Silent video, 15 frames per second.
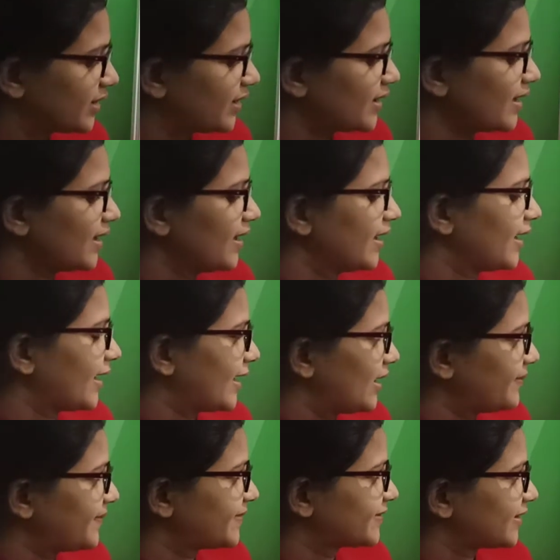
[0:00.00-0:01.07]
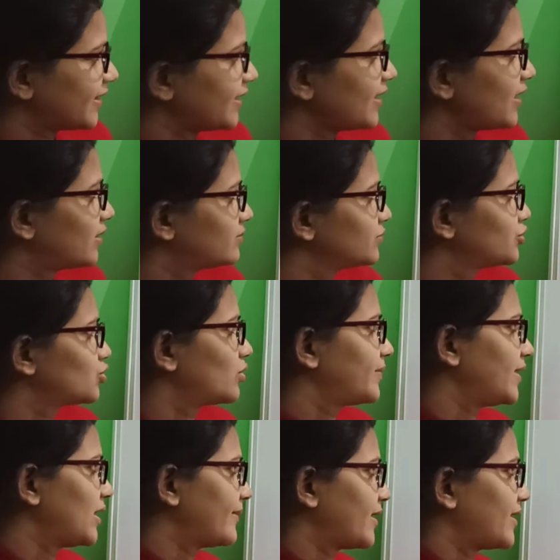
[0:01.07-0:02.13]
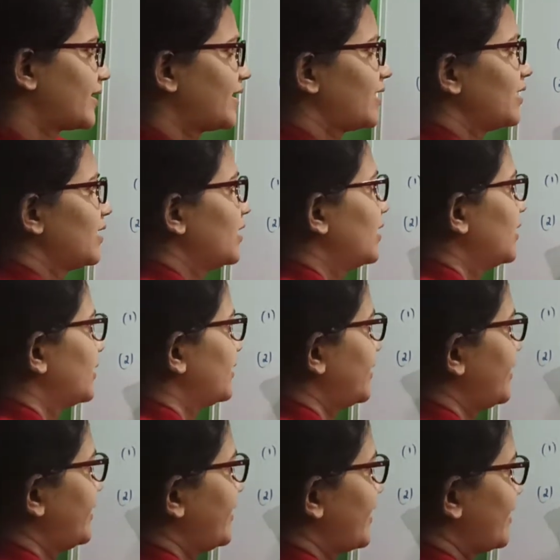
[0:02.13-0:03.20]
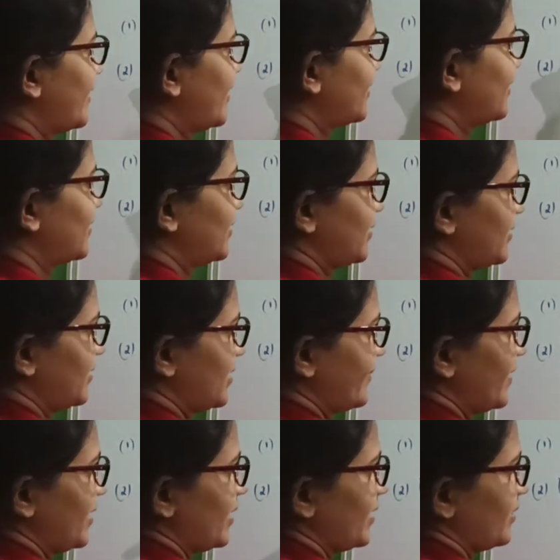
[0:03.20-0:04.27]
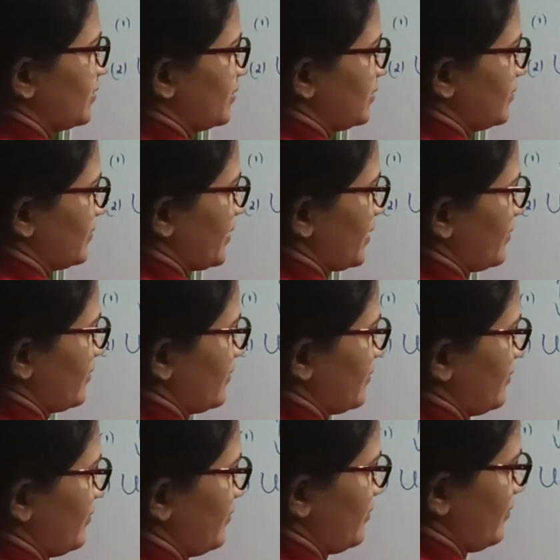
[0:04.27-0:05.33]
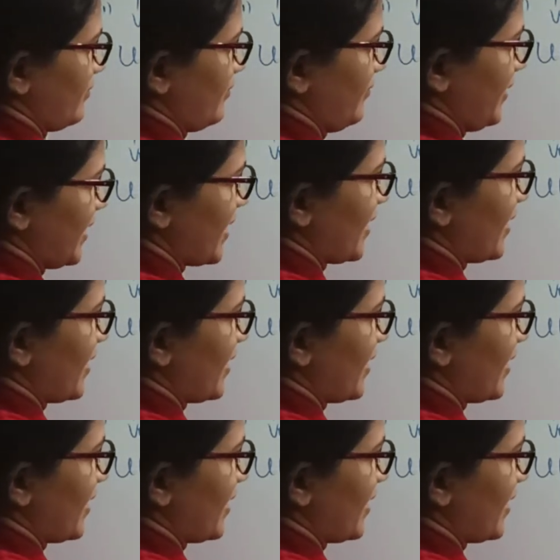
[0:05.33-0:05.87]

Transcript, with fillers: की हेल्प से हम जो भी हमारा ये डीएनए uh, हमें मिला